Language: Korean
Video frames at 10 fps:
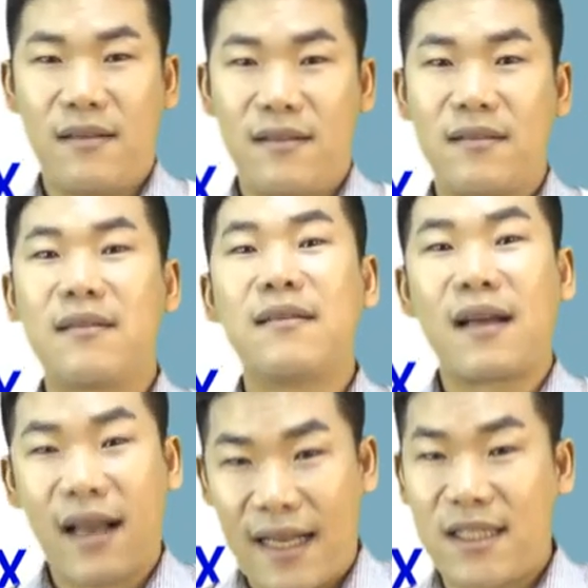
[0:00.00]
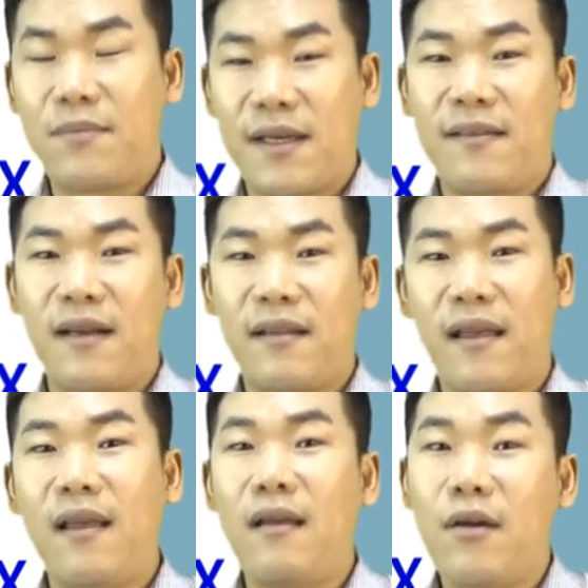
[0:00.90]
즉 가점 계산할
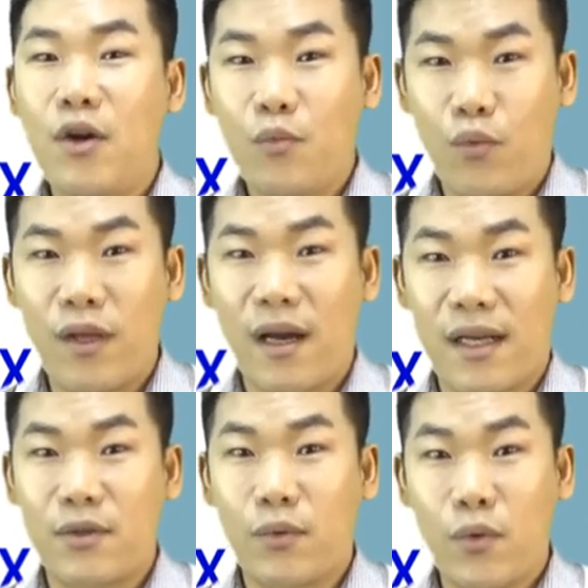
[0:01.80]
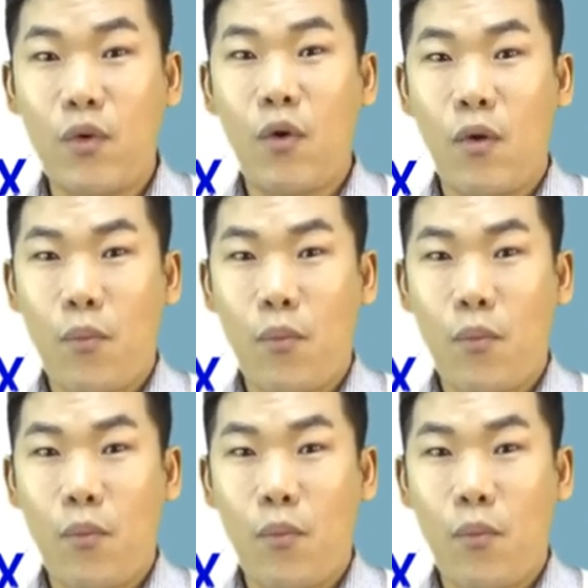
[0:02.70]
때 부양 가족으로